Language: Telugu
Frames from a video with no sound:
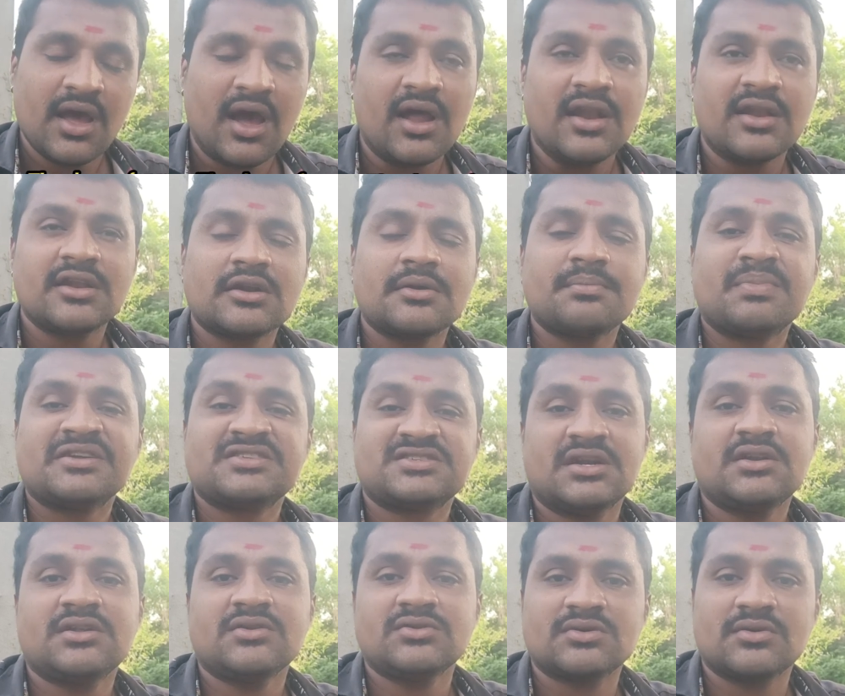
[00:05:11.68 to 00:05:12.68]
హండ్రెడ్
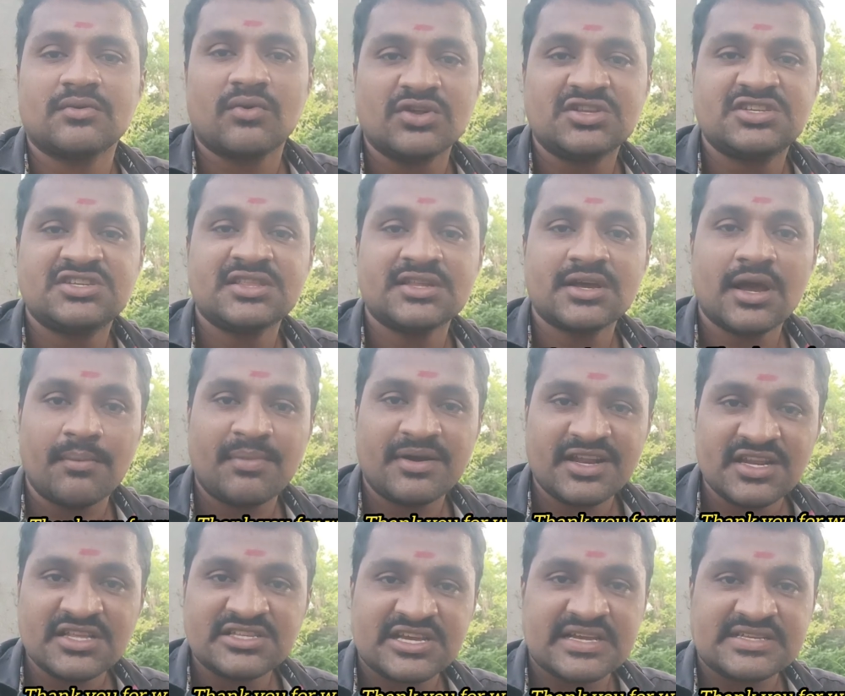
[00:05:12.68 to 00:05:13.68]
పర్సెంట్ వచ్చింది కాబట్టి
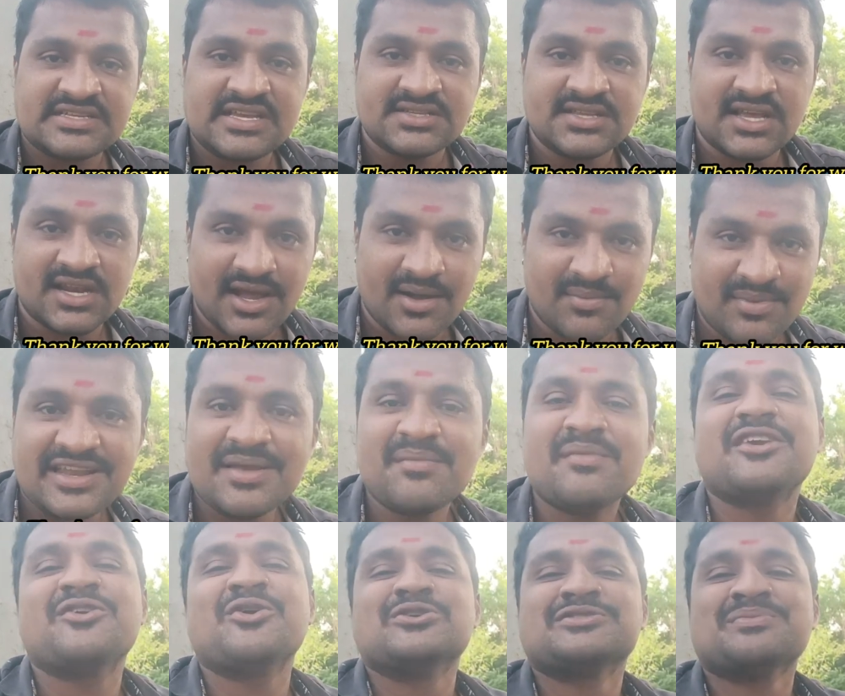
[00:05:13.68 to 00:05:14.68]
నేను చెక్ చేశాను కాబట్టి
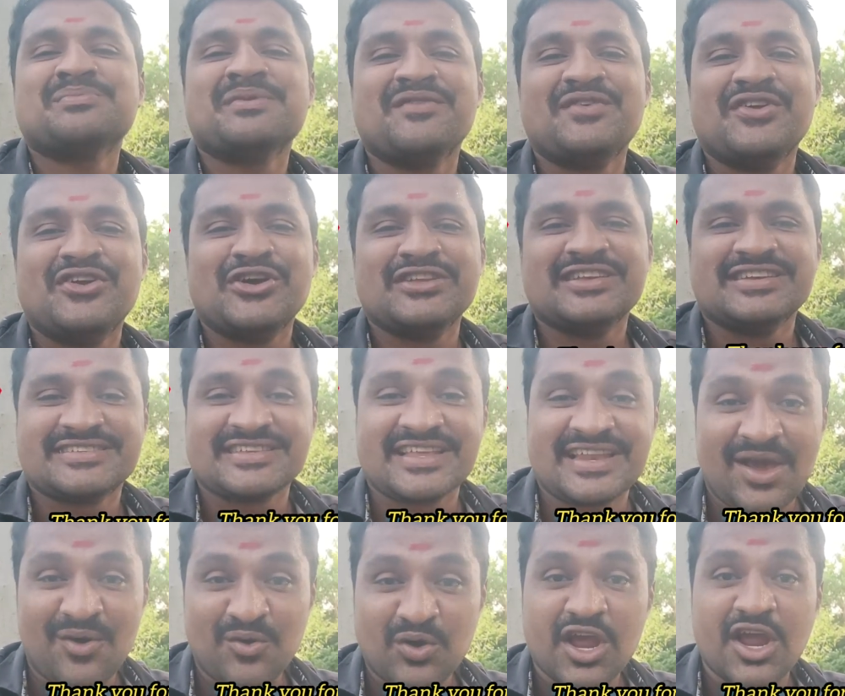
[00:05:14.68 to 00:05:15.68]
మీకోసం ఈ వీడియో
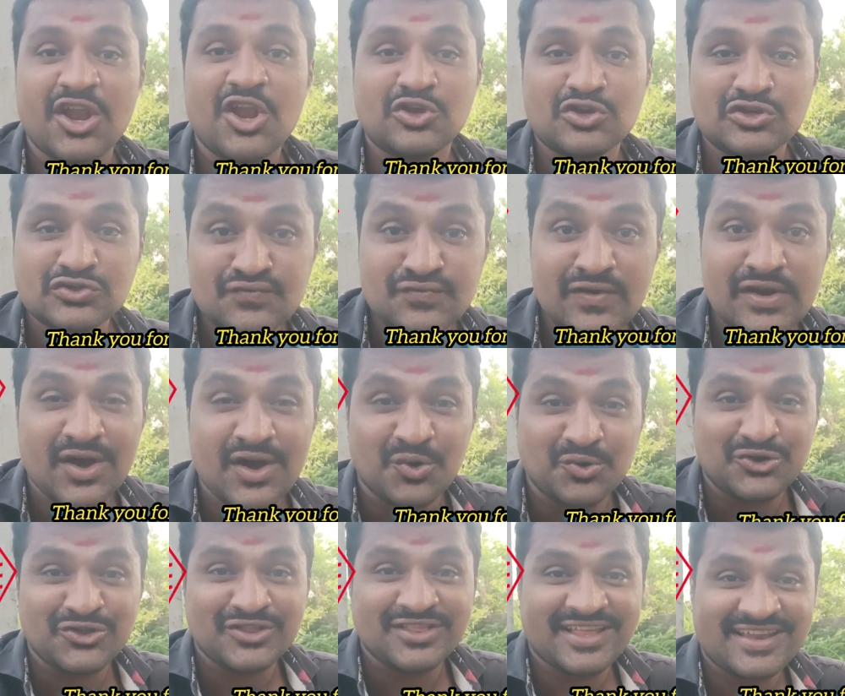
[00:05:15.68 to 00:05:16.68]
చేస్తాను ఎవరికైనా యూస్ఫుల్గా
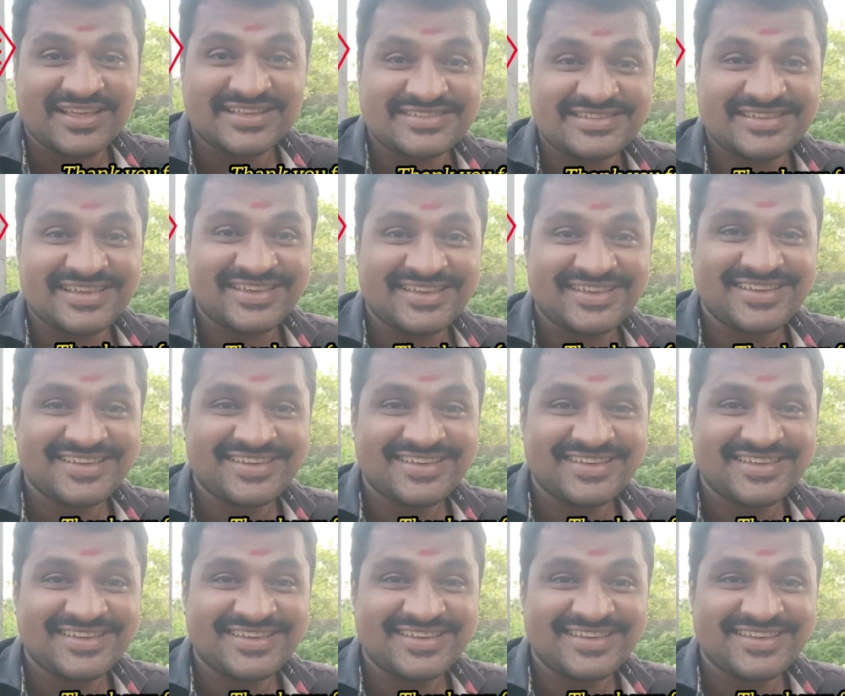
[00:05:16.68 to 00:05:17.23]
ఉంటుందనేసి